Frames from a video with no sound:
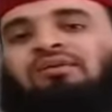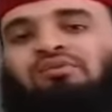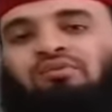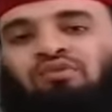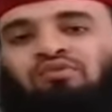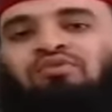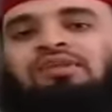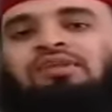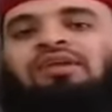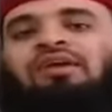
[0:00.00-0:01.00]

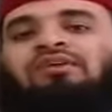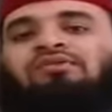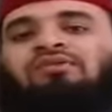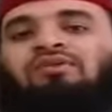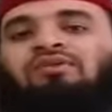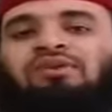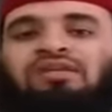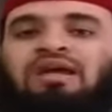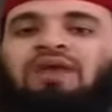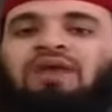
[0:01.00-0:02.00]
মরুভূমিতে একজন লোককে
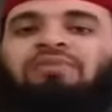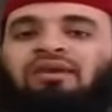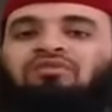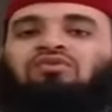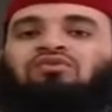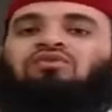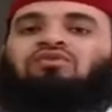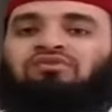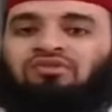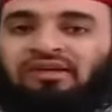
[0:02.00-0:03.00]
সাপে দংশন করেছিল
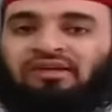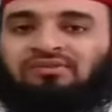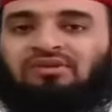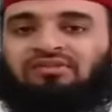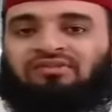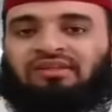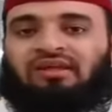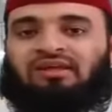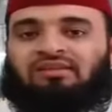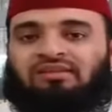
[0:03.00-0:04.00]
তাকে সুরা ফাতিহা
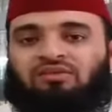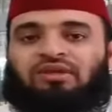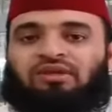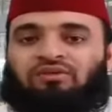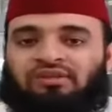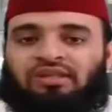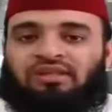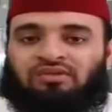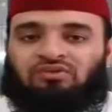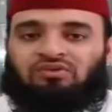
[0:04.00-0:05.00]
দিয়ে রুকিয়া করে আল্লাহ তাকে
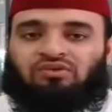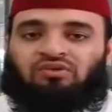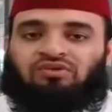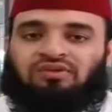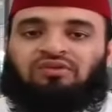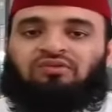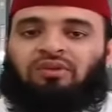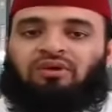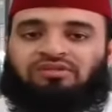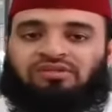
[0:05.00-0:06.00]
সুস্থ করেছেন এগুলো
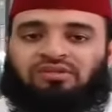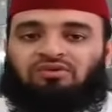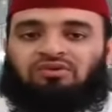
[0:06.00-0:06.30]
পাওয়া যায় তো